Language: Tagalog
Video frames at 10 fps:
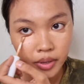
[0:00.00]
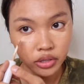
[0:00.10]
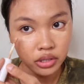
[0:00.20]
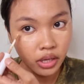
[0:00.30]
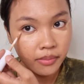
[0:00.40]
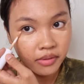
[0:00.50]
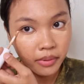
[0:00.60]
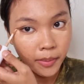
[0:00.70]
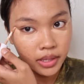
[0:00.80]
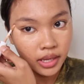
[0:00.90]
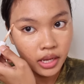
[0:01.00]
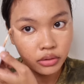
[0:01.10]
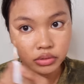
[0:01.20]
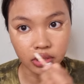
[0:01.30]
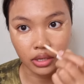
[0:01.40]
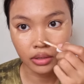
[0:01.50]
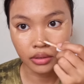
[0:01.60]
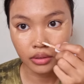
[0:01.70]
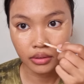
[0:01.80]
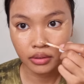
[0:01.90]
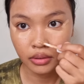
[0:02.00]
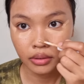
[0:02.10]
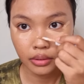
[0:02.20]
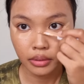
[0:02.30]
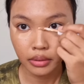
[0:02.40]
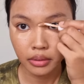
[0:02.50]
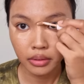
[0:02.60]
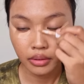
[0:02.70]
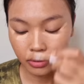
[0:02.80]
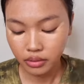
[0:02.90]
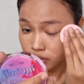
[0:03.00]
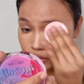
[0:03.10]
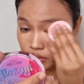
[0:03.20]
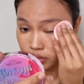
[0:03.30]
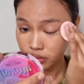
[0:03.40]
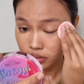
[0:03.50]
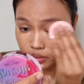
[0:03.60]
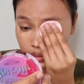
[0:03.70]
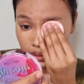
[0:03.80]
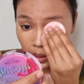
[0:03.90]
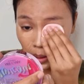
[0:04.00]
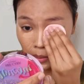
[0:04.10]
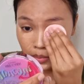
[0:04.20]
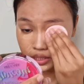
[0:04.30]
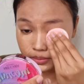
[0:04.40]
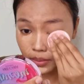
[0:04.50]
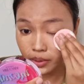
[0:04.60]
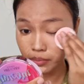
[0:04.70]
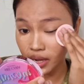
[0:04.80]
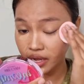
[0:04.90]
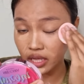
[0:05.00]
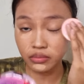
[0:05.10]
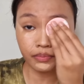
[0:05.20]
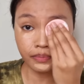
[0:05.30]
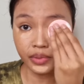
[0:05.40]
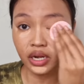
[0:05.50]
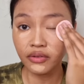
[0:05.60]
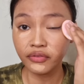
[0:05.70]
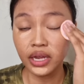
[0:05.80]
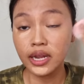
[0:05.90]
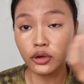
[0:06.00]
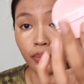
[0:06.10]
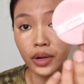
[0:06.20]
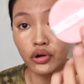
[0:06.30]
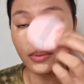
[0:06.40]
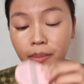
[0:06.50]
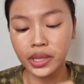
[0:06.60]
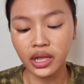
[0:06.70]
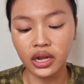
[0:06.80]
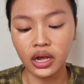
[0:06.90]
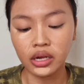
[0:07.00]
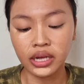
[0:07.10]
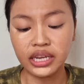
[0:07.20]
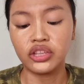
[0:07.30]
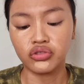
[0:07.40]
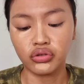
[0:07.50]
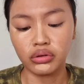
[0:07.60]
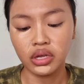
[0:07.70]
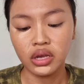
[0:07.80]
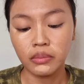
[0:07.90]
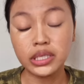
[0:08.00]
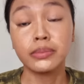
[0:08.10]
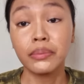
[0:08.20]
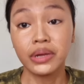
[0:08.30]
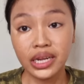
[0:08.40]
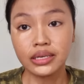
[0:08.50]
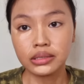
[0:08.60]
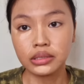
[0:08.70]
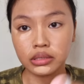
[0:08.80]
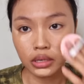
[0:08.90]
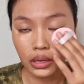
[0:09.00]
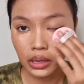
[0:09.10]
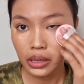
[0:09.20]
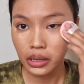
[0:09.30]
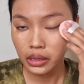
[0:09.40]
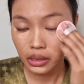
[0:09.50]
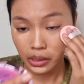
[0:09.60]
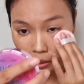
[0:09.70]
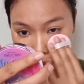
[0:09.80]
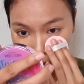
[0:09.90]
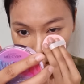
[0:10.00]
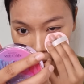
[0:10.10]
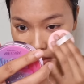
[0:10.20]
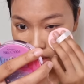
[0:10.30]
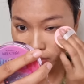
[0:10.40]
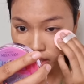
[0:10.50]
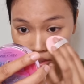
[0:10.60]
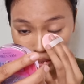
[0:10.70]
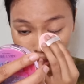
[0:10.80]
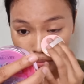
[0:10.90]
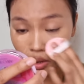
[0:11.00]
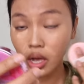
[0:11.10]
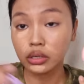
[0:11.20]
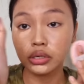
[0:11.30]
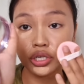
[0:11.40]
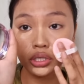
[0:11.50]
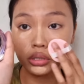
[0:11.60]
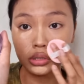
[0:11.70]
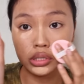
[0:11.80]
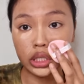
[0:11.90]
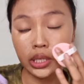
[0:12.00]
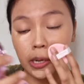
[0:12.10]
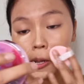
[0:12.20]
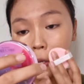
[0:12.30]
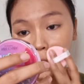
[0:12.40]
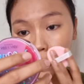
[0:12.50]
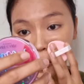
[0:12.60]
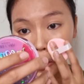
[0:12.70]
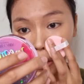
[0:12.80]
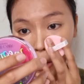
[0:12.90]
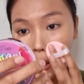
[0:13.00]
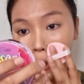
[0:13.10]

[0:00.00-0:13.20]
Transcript: Pero hindi tayo magpapatalo dyan. Di Mas mabiblin at parang feeling ko pag gumamit ka ng ganito, mas mabilis. Kaya maganda rin yung mga cushion-cushion na ganito eh